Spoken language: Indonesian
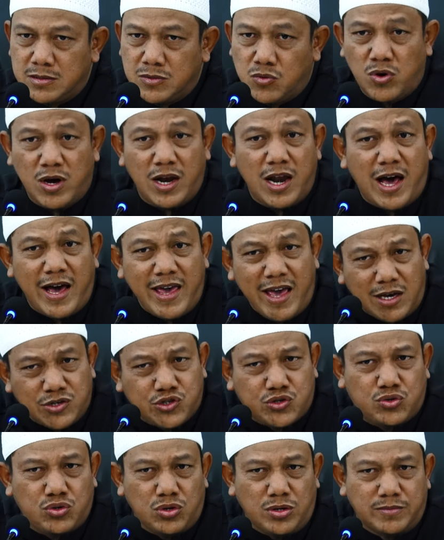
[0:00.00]
Wala
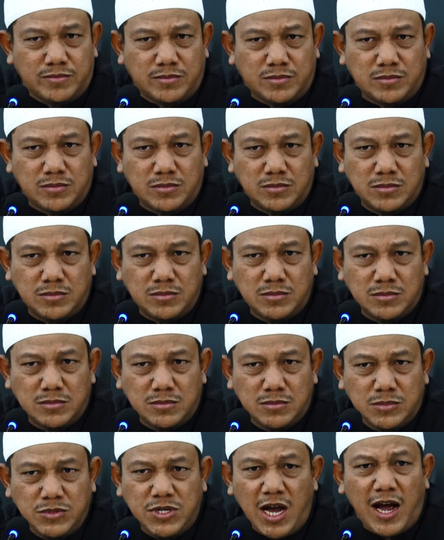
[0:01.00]
yashtum.
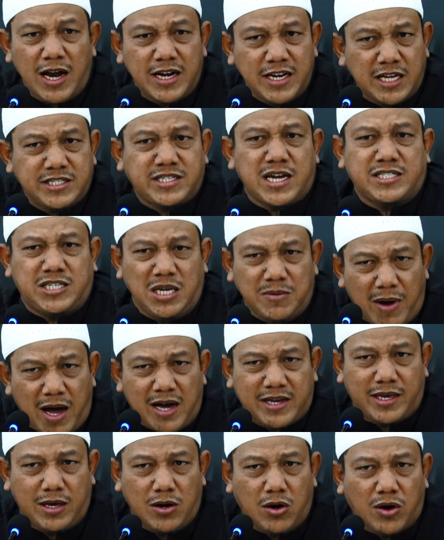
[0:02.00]
Jangan dia caci
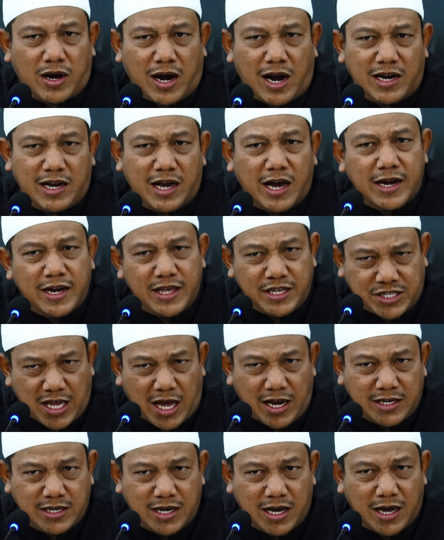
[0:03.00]
maki orang dengan
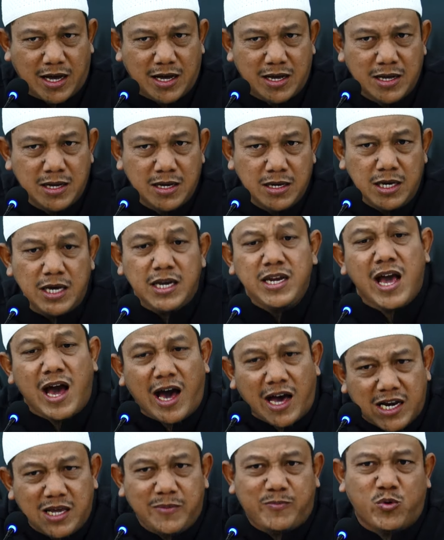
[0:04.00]
lisannya. Ini
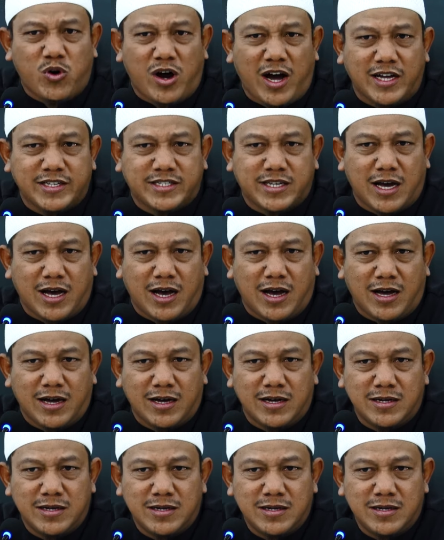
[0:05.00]
hari puasa.